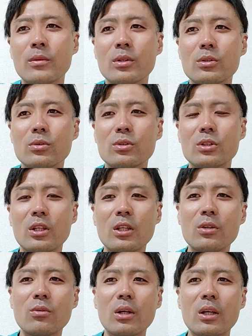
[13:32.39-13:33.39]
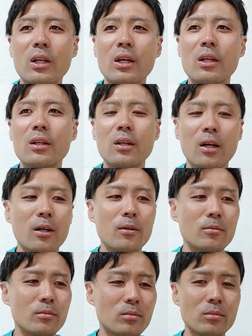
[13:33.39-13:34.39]
周知できるわけないやんな、
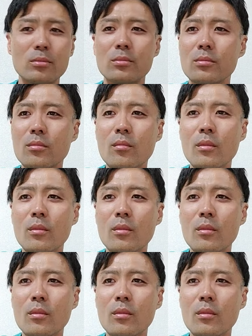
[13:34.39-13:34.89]
うん、